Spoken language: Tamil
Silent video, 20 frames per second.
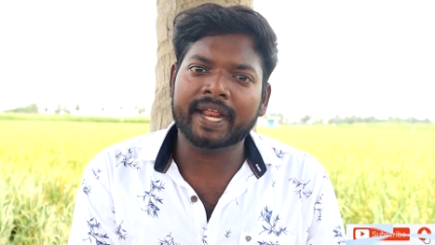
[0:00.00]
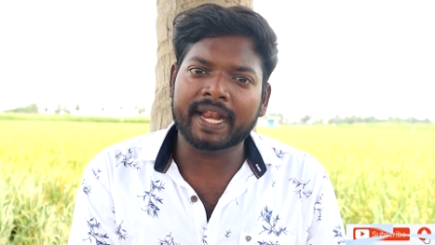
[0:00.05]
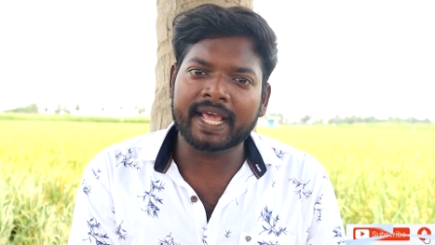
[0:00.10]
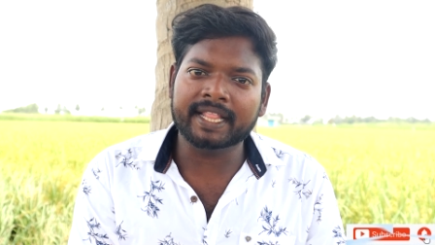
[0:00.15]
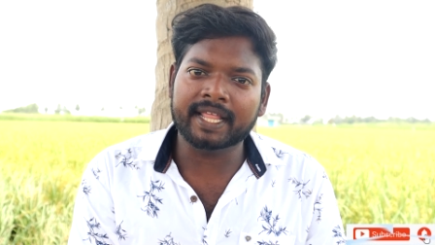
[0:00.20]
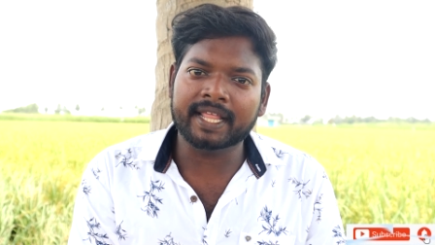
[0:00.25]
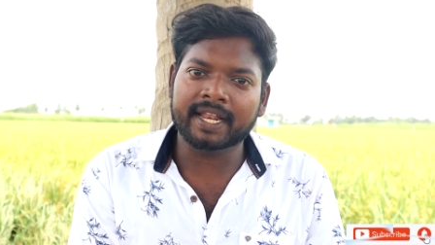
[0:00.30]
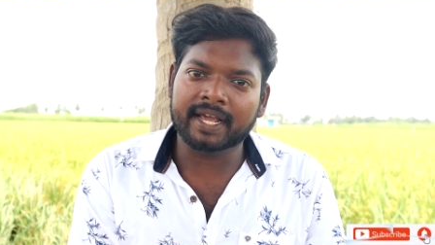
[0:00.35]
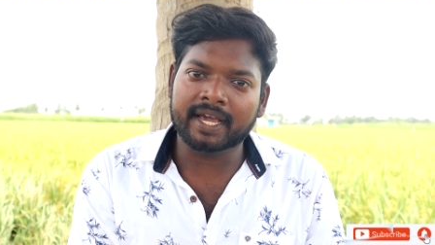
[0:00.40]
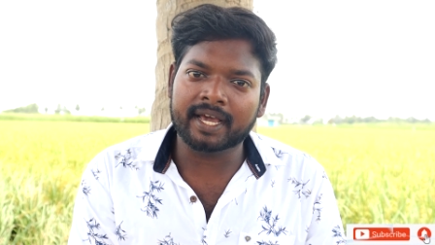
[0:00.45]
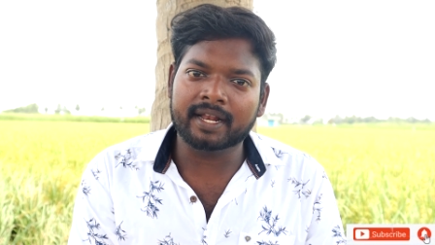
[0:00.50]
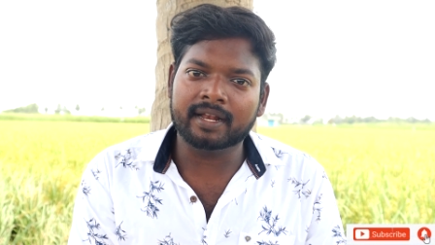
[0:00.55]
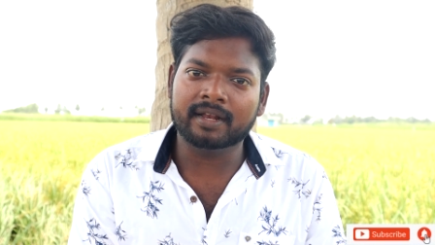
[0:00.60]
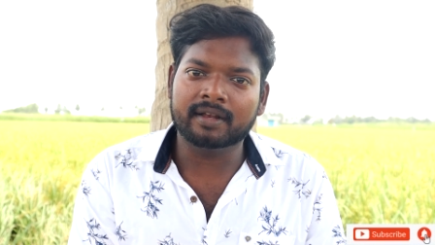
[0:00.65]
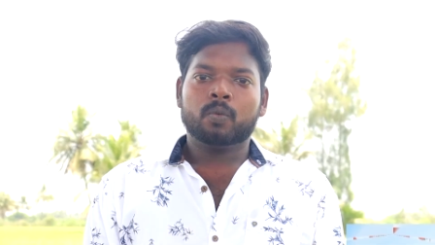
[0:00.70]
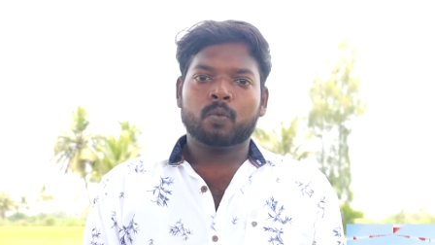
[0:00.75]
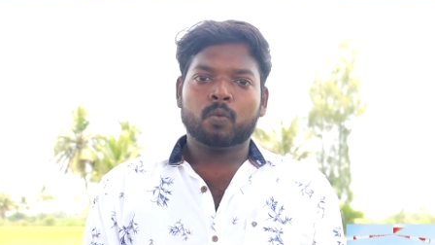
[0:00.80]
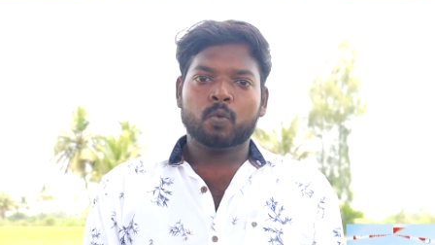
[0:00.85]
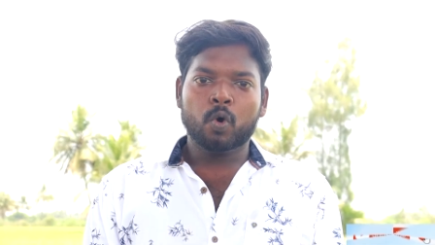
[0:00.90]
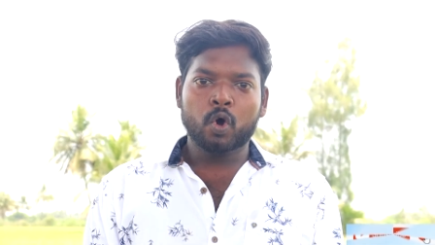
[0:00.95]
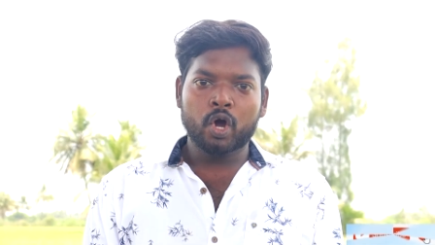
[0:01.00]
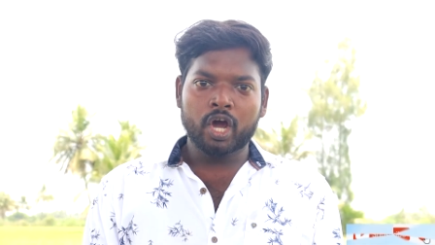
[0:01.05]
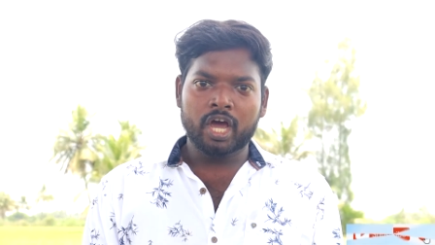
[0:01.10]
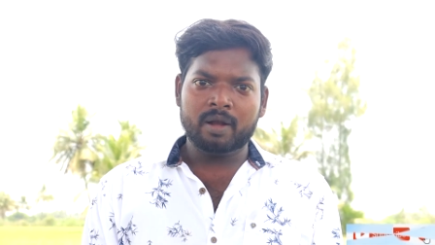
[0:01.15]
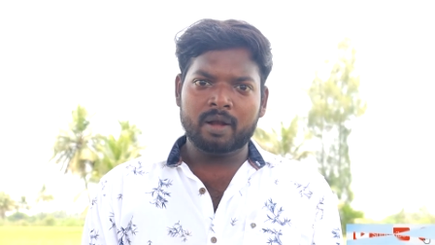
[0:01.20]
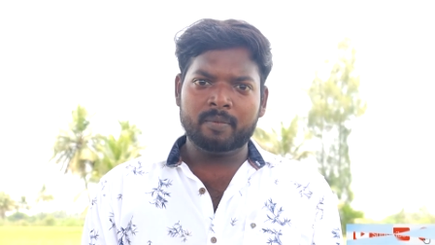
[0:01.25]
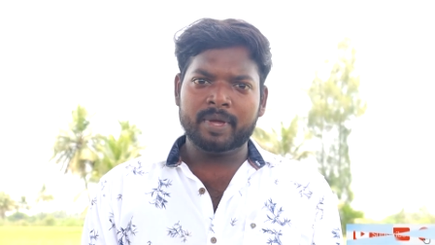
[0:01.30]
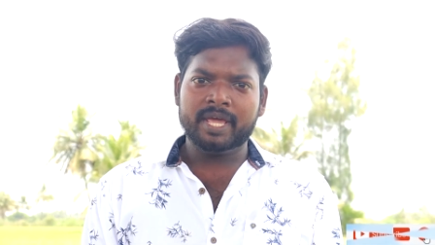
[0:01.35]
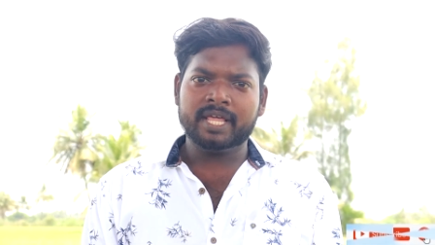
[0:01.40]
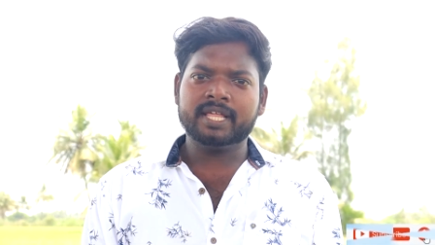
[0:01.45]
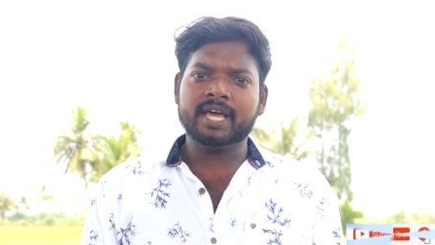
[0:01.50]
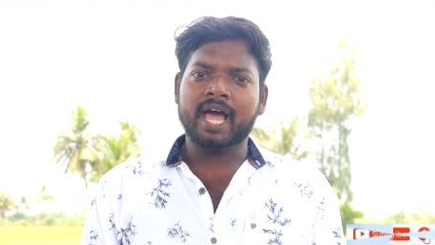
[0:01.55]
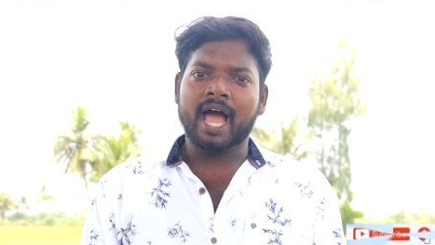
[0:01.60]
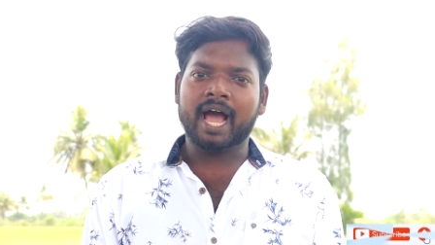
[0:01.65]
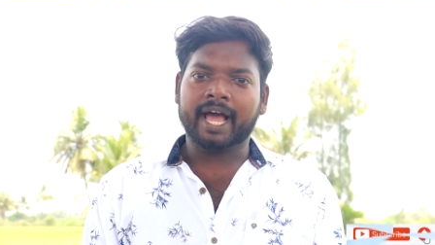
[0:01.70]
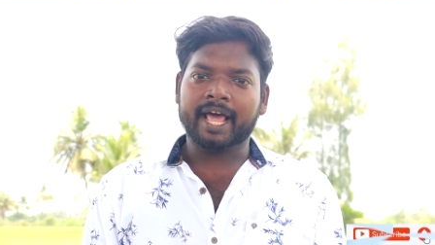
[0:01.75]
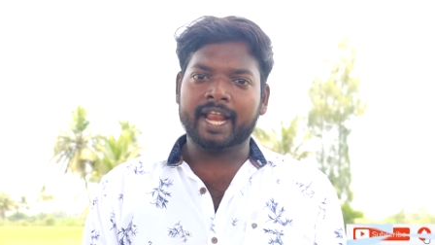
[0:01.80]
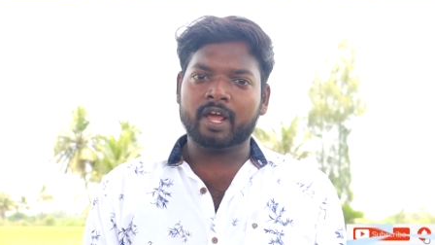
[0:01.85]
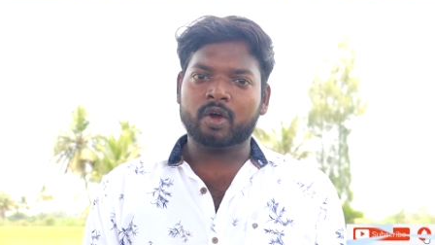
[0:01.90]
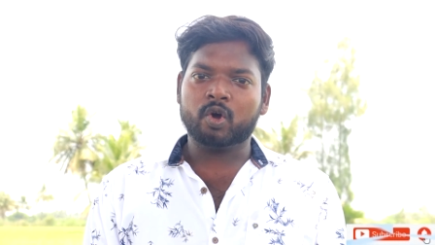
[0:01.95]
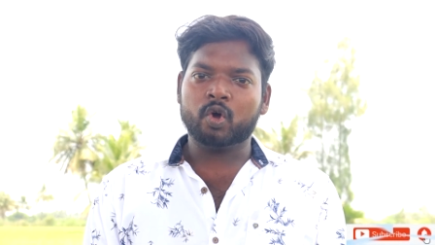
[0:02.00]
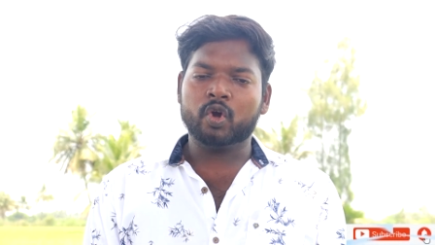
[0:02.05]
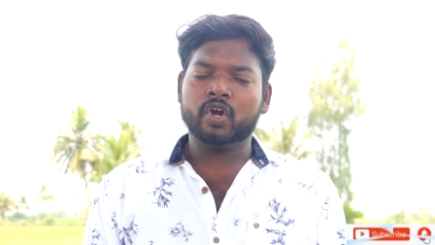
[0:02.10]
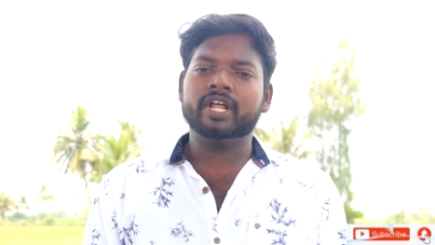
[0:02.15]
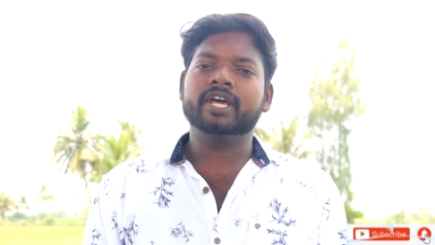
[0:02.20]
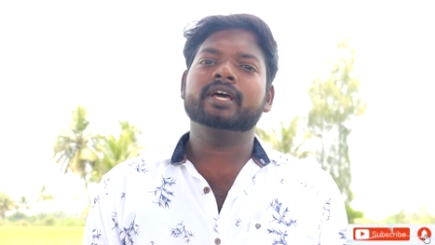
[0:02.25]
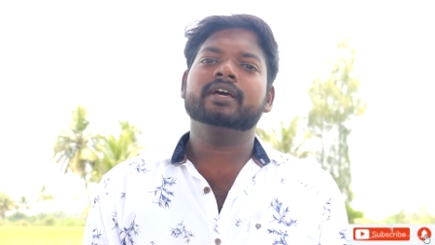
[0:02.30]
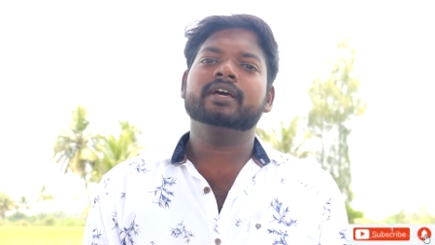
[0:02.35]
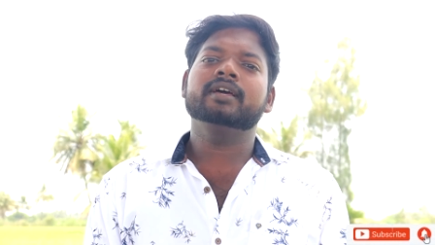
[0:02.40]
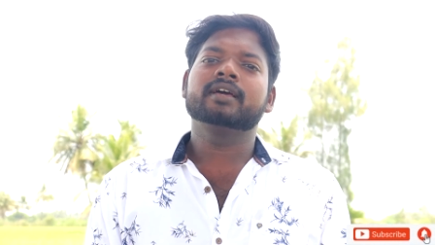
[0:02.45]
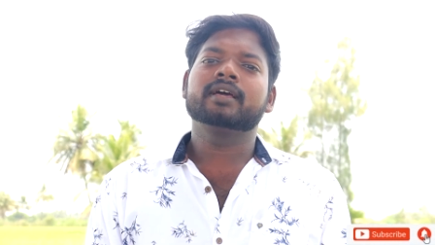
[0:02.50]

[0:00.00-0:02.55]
இணைந்திருங்கள் உங்கள் மீது அக்கறை கொண்டு